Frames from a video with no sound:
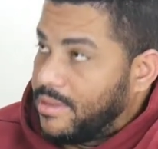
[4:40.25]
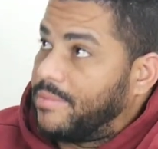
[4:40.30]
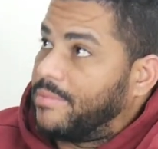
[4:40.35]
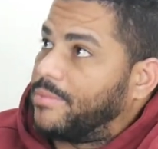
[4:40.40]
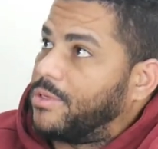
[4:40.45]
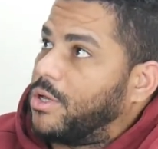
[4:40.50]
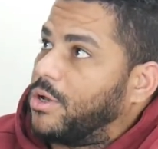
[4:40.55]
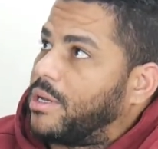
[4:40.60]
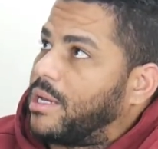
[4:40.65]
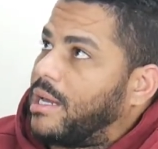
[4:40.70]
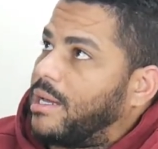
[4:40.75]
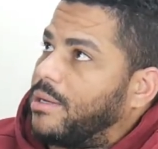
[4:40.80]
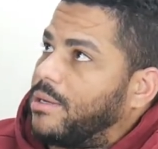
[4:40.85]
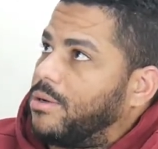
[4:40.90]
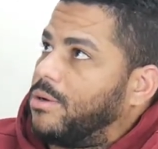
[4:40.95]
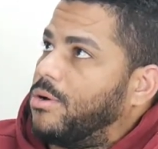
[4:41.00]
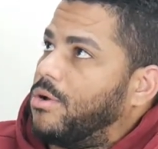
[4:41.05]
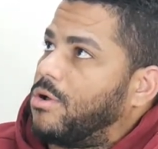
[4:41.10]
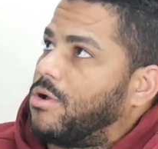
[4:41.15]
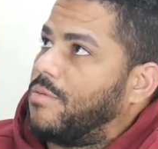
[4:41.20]
yo
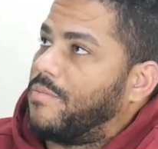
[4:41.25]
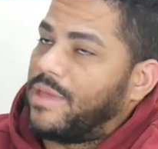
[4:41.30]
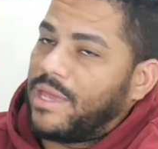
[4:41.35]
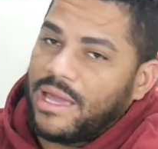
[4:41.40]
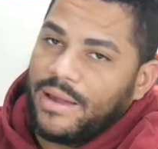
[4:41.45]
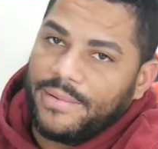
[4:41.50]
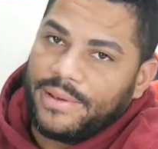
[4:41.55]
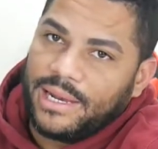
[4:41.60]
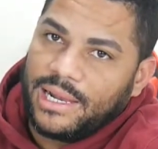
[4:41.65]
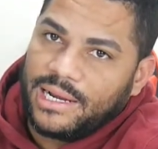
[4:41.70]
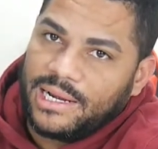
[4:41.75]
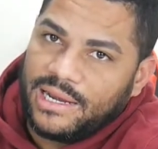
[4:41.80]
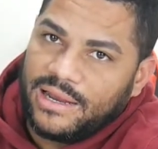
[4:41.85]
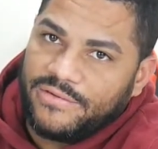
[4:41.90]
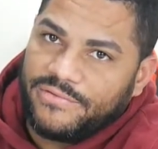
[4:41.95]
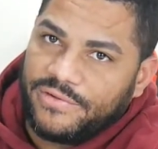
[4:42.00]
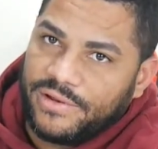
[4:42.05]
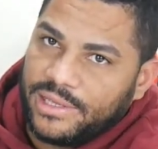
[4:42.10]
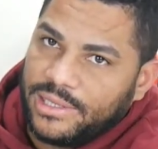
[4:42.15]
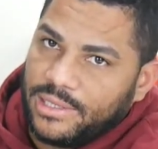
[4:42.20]
coloco mi cámara
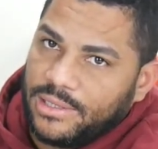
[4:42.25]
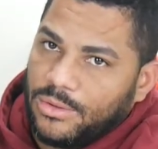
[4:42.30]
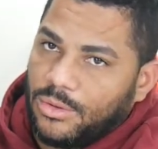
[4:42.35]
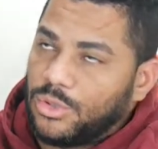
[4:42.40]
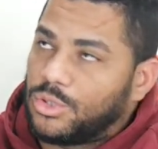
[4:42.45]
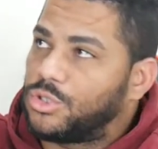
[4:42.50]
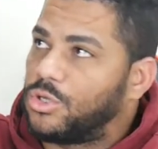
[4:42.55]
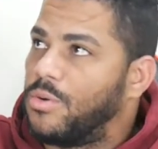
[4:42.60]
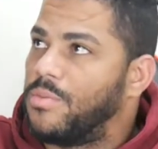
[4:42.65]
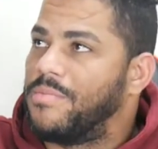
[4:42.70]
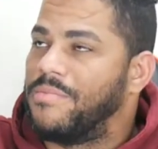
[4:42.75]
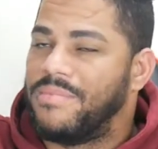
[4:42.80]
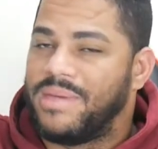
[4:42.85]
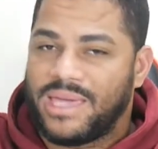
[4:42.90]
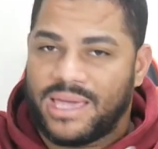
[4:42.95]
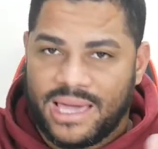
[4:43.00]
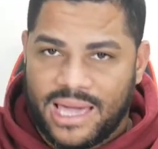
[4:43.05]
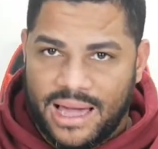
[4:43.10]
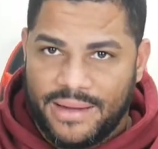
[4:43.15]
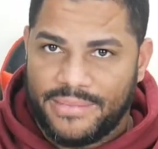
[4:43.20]
refresh uso
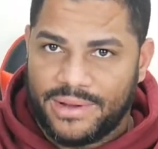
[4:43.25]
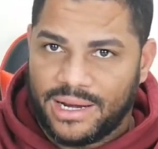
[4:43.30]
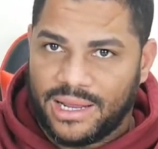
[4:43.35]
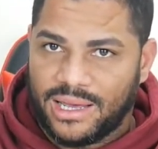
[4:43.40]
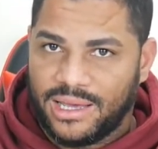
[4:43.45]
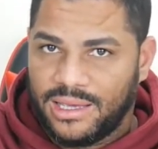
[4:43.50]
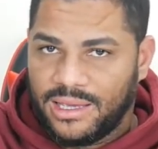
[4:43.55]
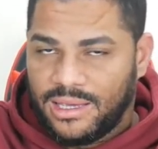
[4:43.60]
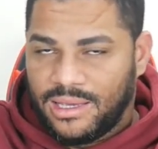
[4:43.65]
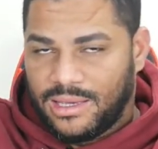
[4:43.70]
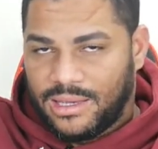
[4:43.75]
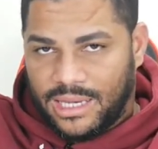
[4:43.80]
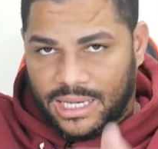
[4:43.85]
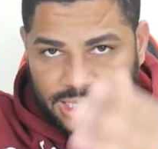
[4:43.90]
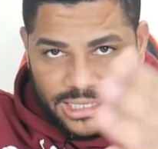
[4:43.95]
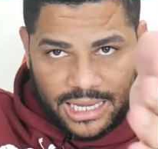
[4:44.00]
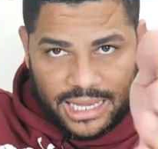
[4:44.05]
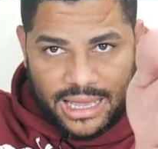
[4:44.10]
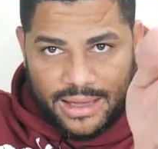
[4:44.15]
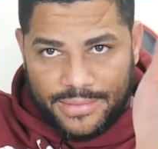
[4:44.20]
mi cámara,
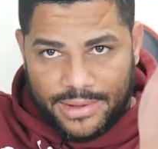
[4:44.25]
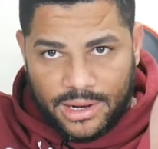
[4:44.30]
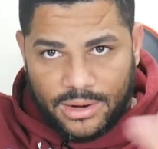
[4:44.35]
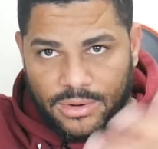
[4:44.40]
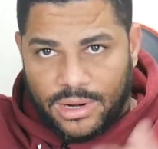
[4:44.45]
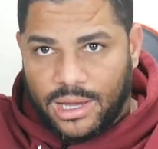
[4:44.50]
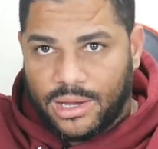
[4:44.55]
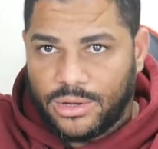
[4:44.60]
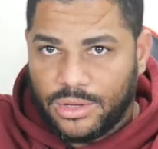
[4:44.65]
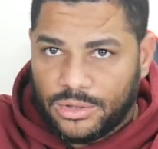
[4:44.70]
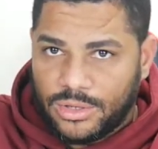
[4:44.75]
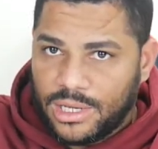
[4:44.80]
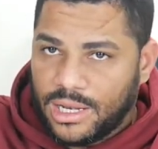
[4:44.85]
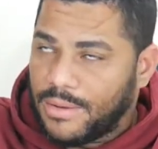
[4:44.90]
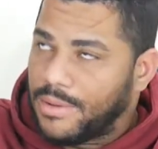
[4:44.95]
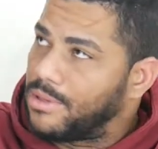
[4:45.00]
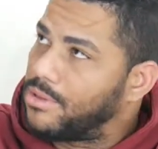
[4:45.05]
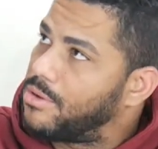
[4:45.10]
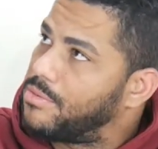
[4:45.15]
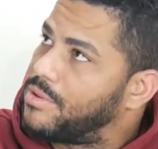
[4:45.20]
esta cámara con la que yo estoy
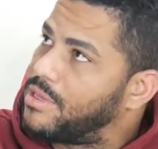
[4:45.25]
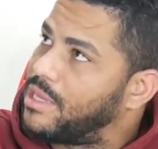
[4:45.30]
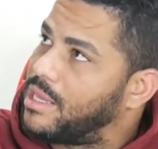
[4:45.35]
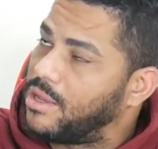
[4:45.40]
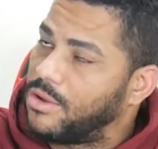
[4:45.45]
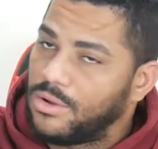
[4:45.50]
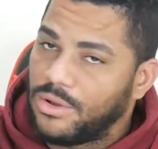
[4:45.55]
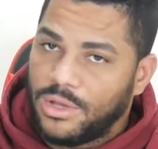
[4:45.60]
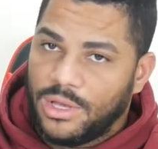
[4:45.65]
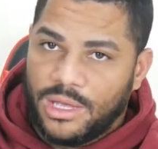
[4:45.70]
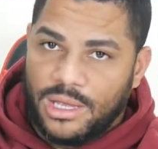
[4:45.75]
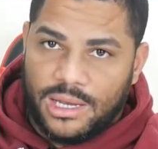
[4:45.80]
grabando el video,